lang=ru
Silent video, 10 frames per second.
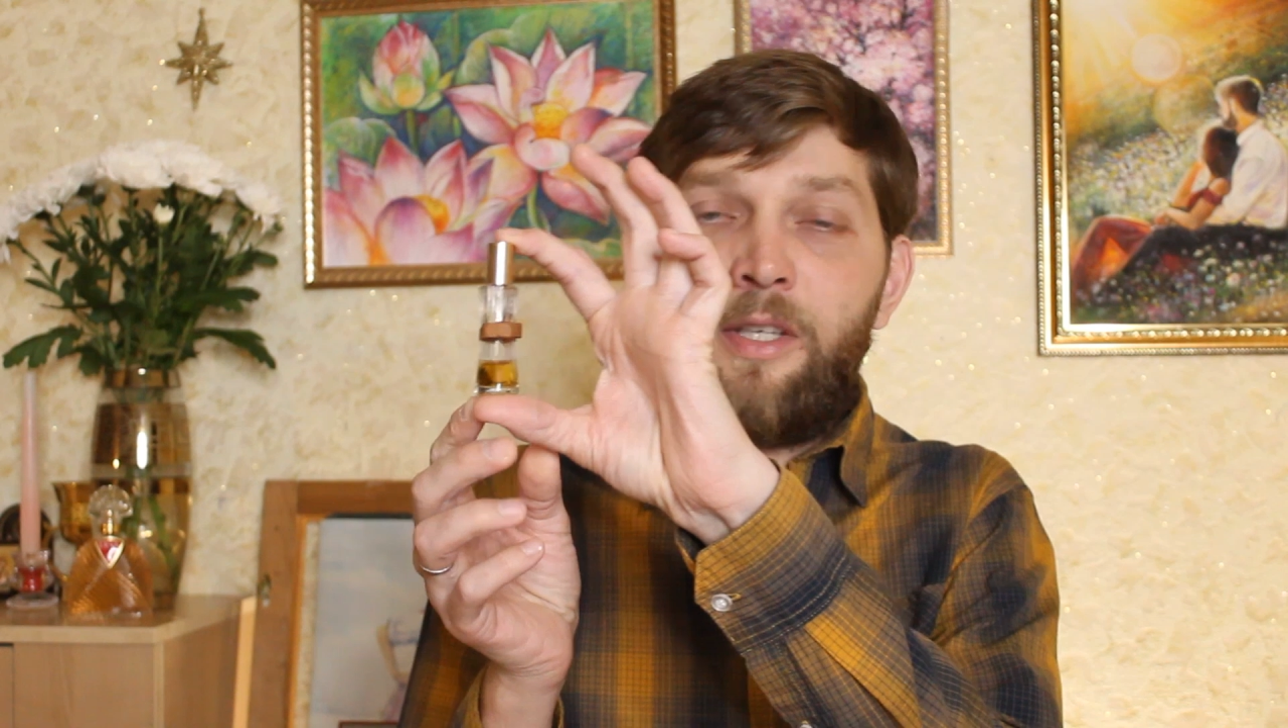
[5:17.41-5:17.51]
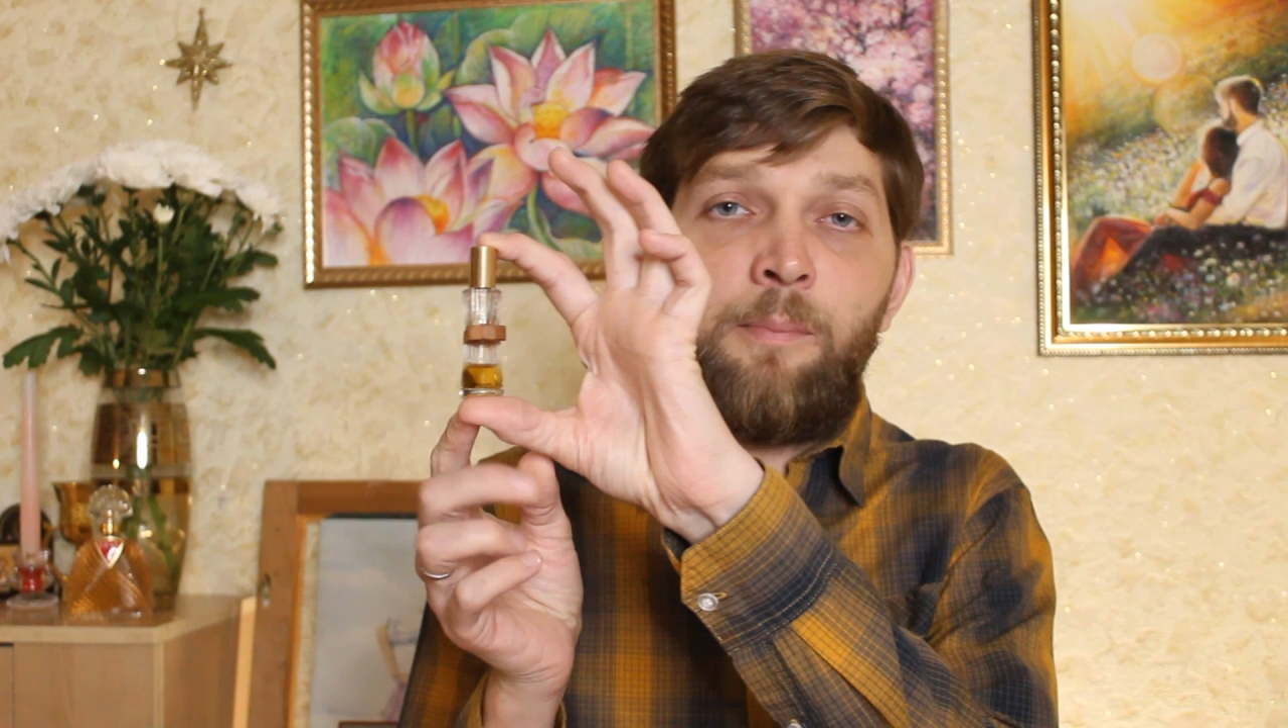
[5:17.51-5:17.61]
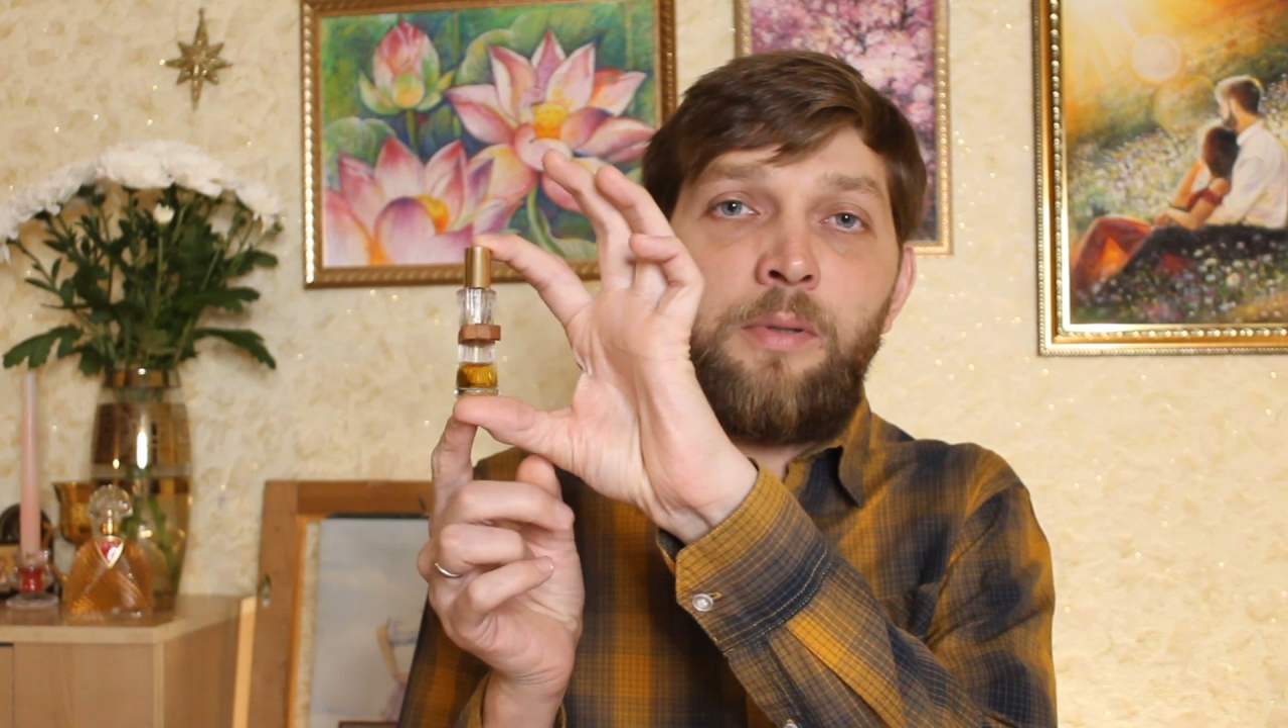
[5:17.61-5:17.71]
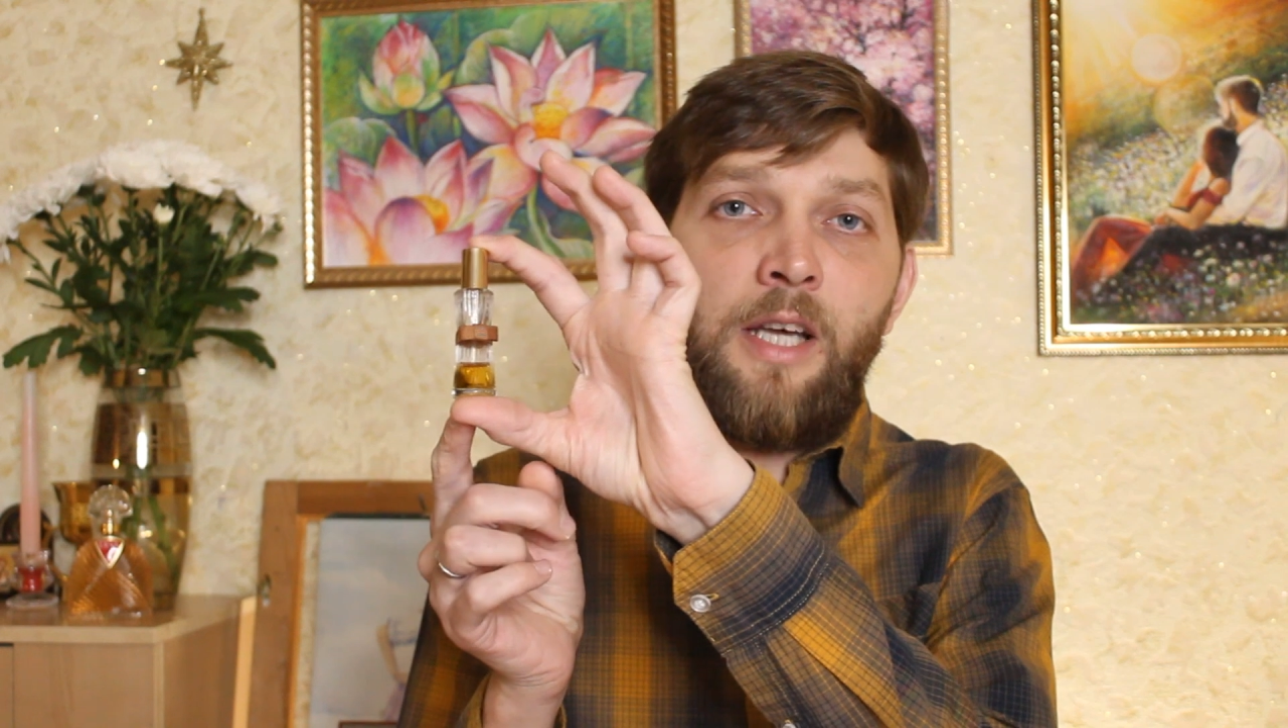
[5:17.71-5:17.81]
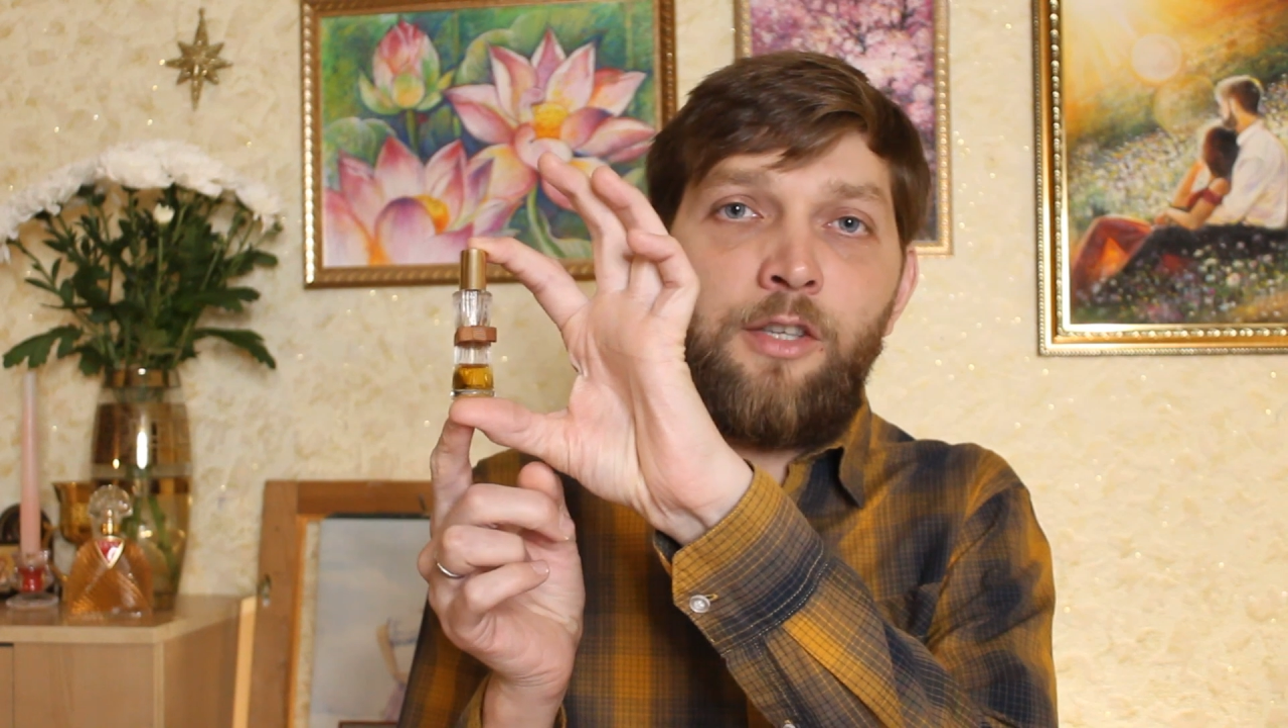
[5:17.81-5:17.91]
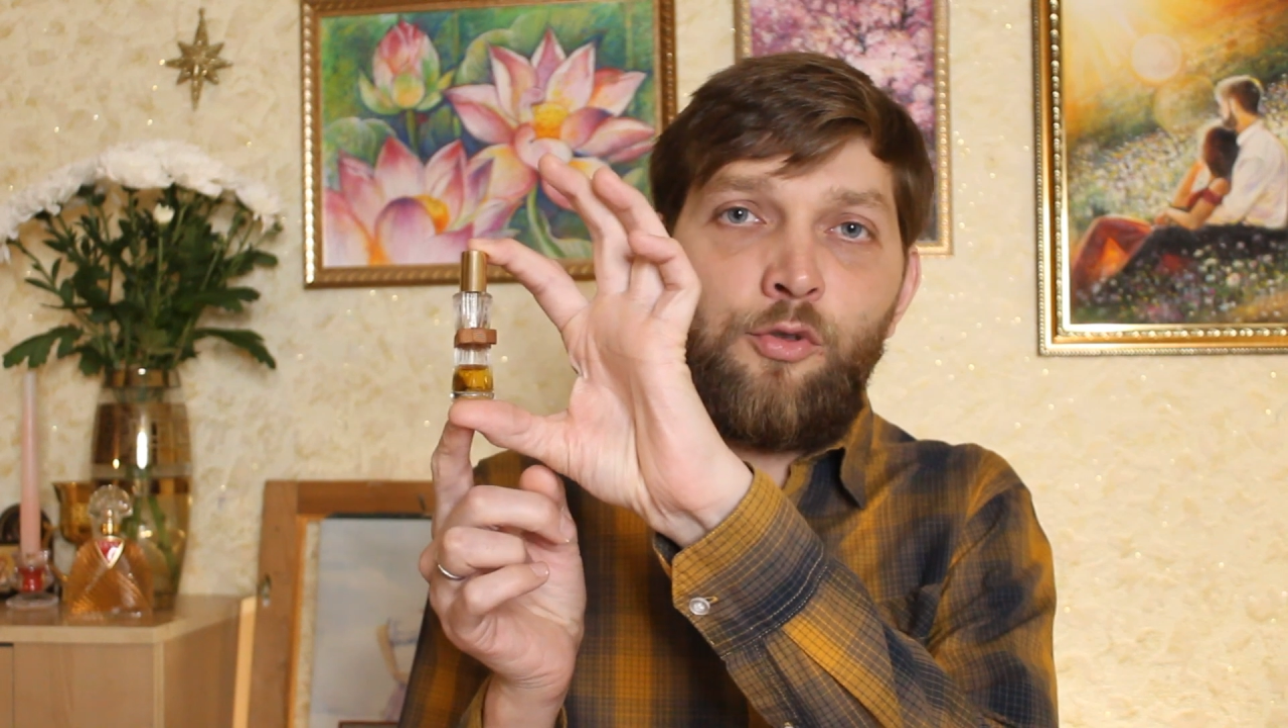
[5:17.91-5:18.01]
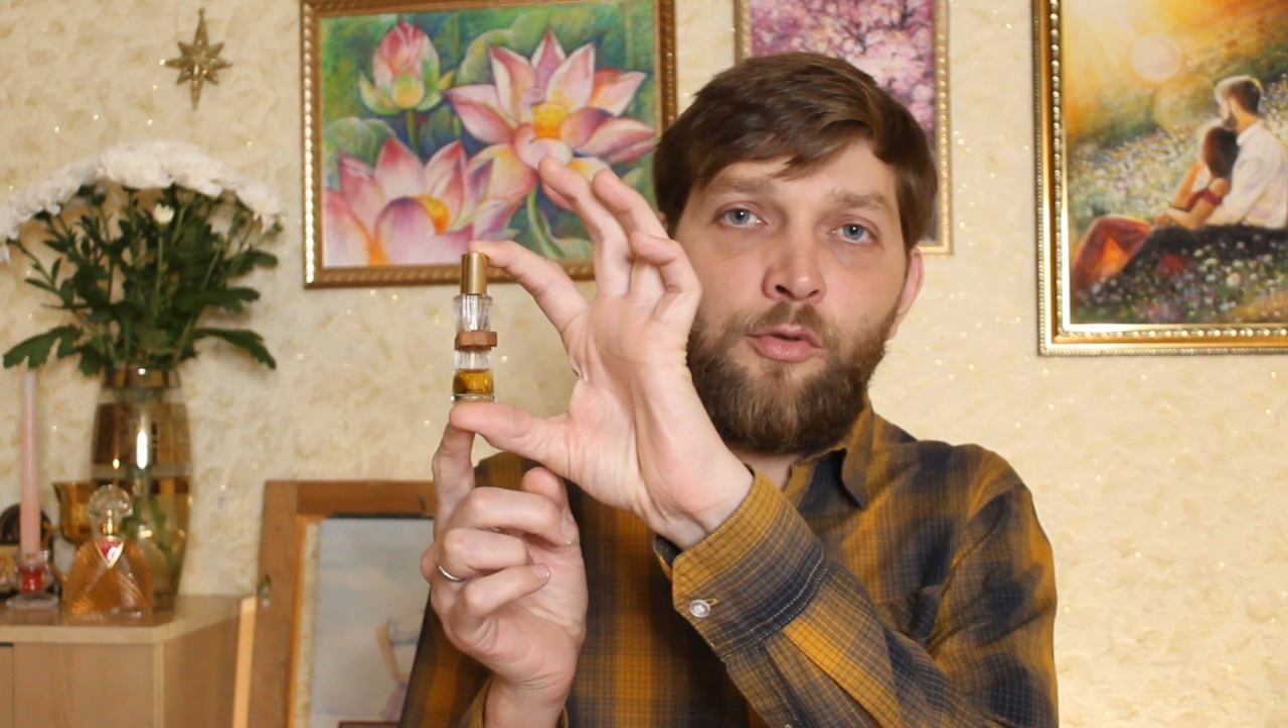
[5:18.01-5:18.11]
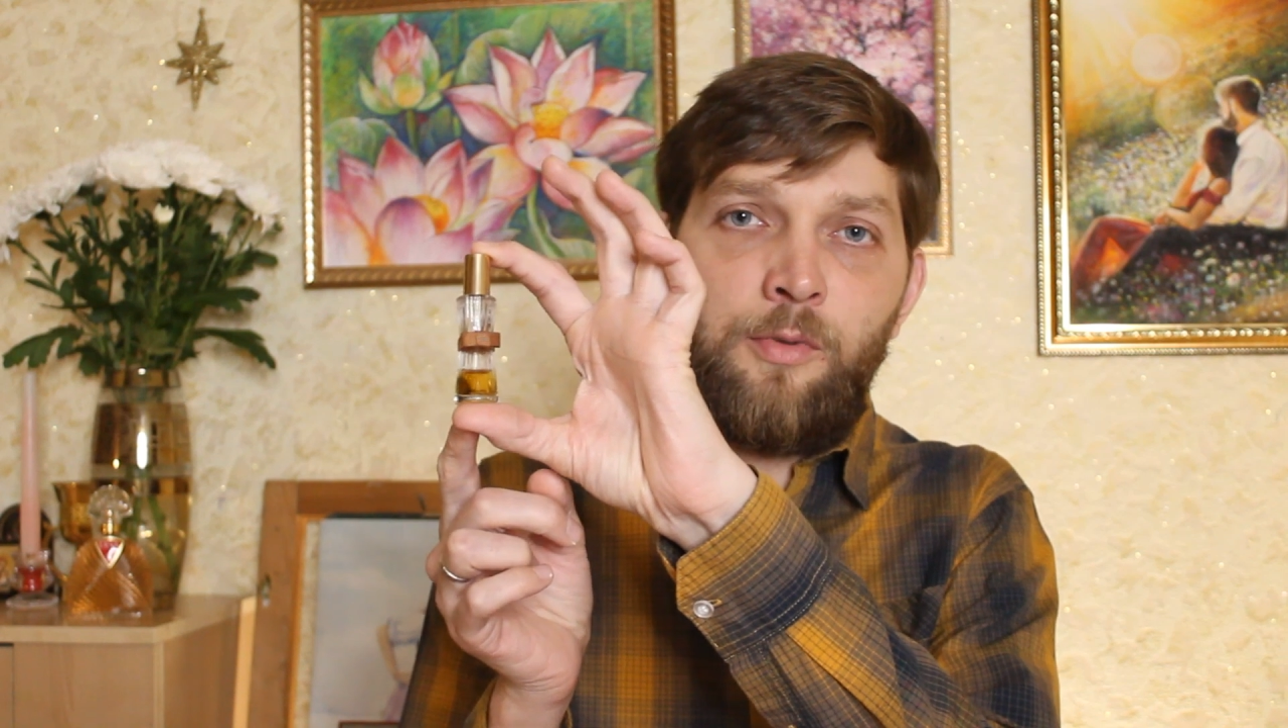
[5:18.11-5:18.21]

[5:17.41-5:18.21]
я плачу